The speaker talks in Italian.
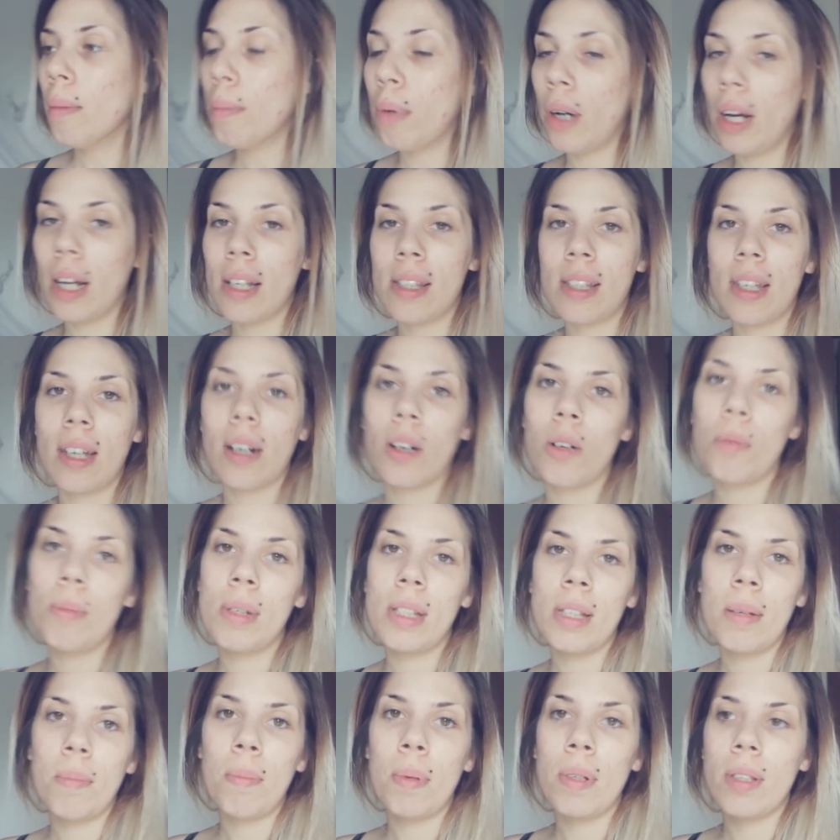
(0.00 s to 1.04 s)
Poi la sera
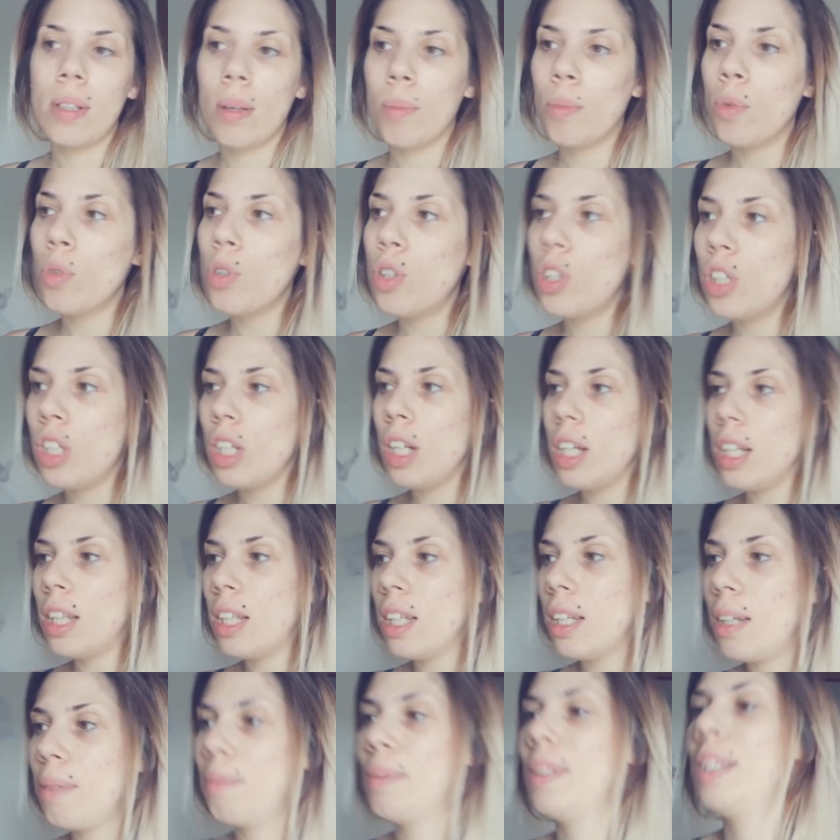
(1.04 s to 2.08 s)
come sempre siamo
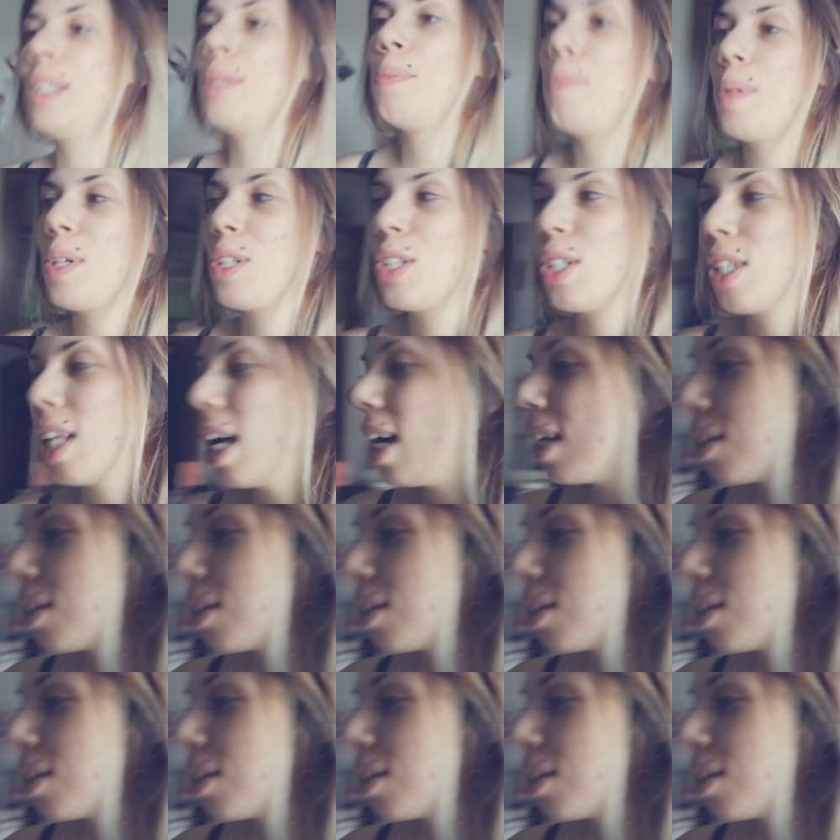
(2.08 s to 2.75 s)
usciti, mi dispiace